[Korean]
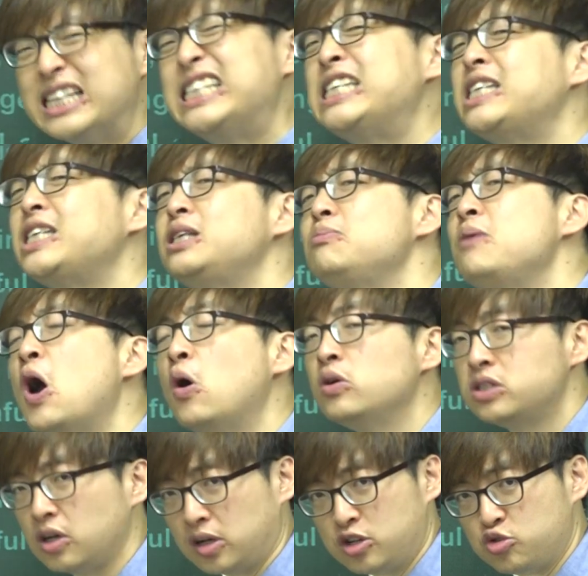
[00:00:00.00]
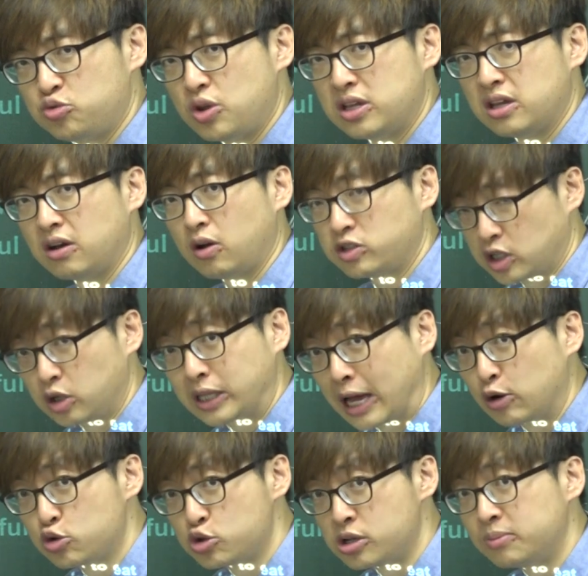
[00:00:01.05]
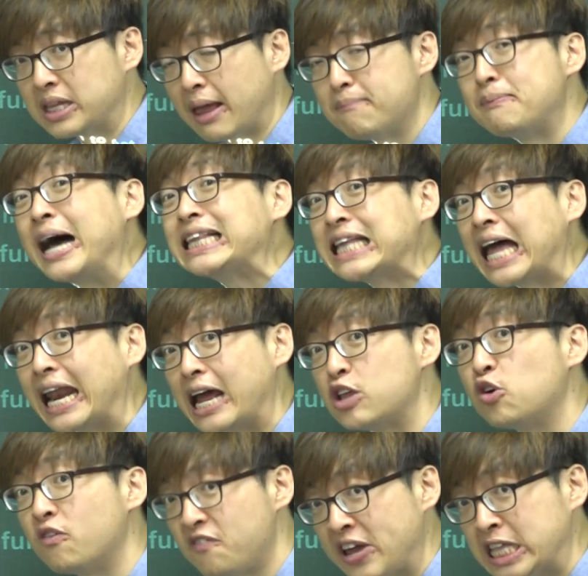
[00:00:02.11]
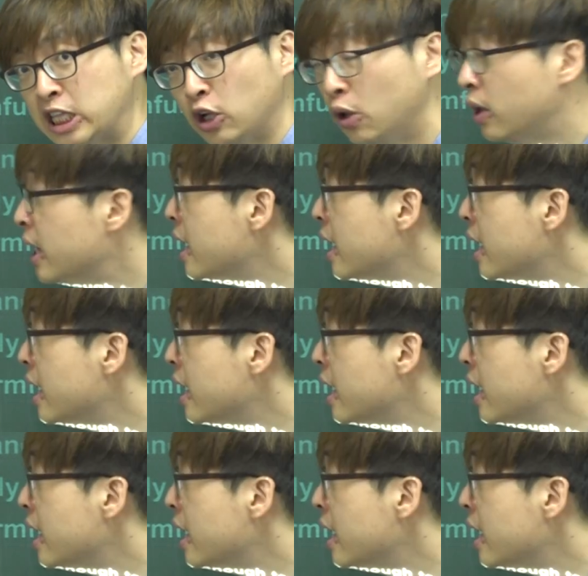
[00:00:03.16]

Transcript: 치명적일 수도 있는 어, 저희 단어 조심인 네, 파탈 아니고 페 a t